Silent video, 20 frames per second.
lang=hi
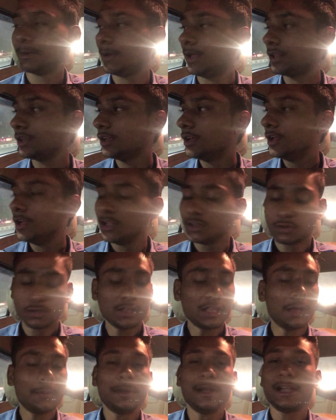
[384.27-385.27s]
के बाद तो
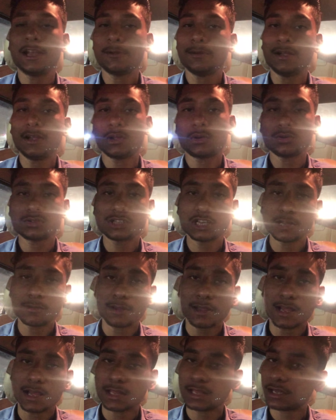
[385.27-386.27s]
यहाँ बैठे बैठे कुछ नहीं
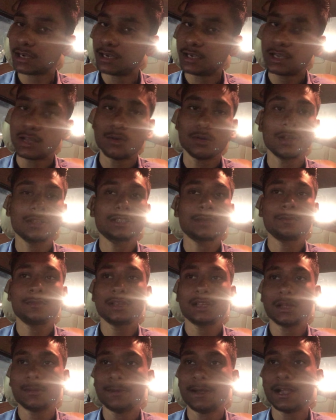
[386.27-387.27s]
भाई आधा घंटा हो गया
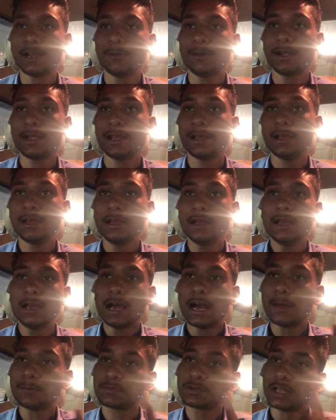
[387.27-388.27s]
समथिंग यहाँ बैठे बैठे
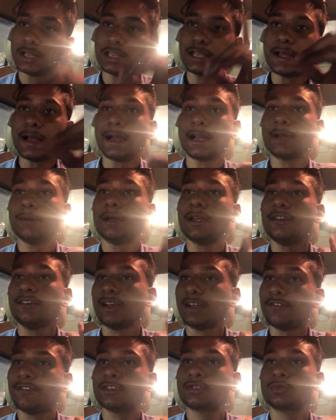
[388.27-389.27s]
अब चलते आगे भाई
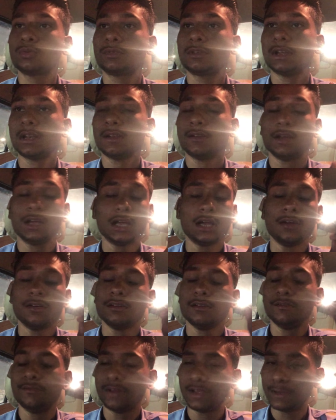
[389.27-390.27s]
वहीं पर शूट
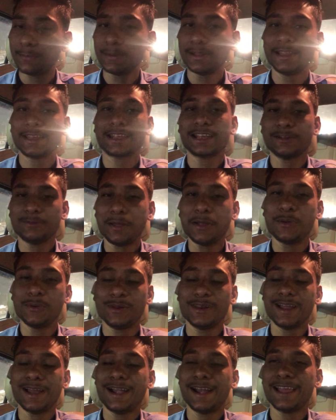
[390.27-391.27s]
कर वहीं पर देखेंगे भाई
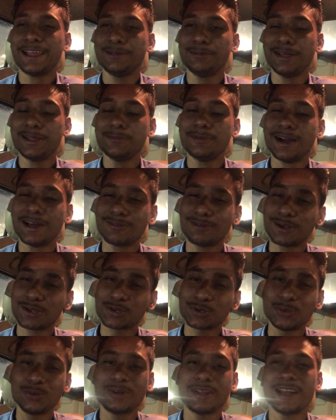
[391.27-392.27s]
कोई राइड आई भाई बार बार
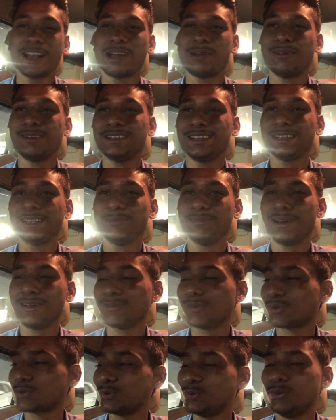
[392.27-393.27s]
शूट का नाम आ जाता है
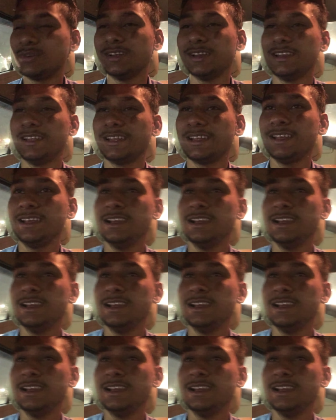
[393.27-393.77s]
बार बार शूट करने